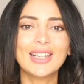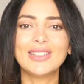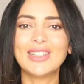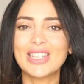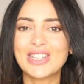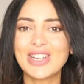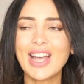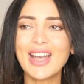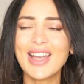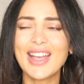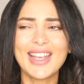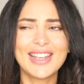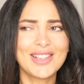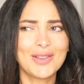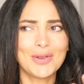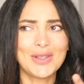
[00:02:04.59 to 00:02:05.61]
Déjà,
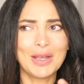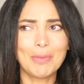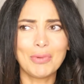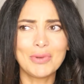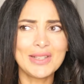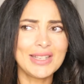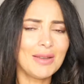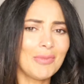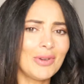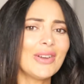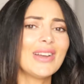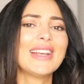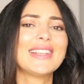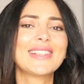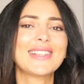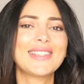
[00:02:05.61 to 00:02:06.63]
est-ce que c'est possible
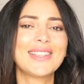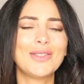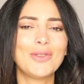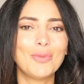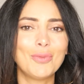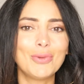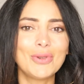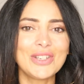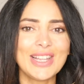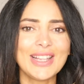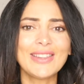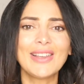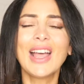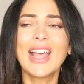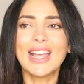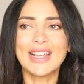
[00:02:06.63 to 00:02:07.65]
Est-ce que c'est du
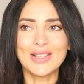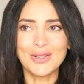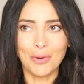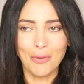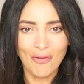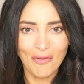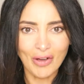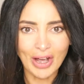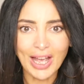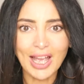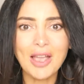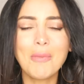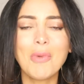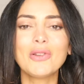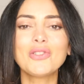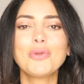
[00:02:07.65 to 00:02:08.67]
bullshit Est-ce que
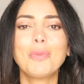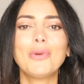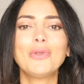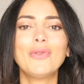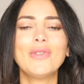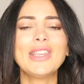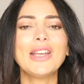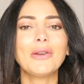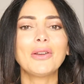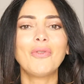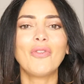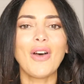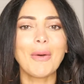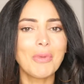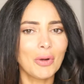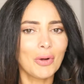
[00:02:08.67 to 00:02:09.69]
vraiment je peux devenir une
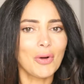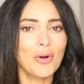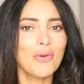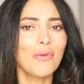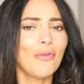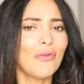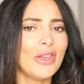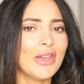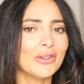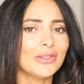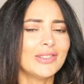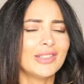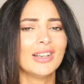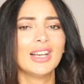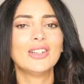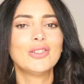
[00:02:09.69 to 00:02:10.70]
femme
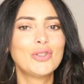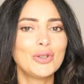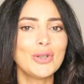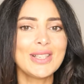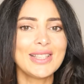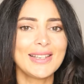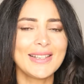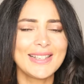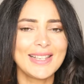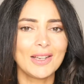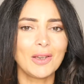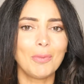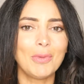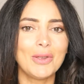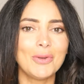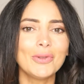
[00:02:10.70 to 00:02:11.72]
confiante juste en
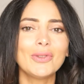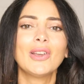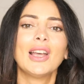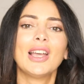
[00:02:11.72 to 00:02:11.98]
5 minutes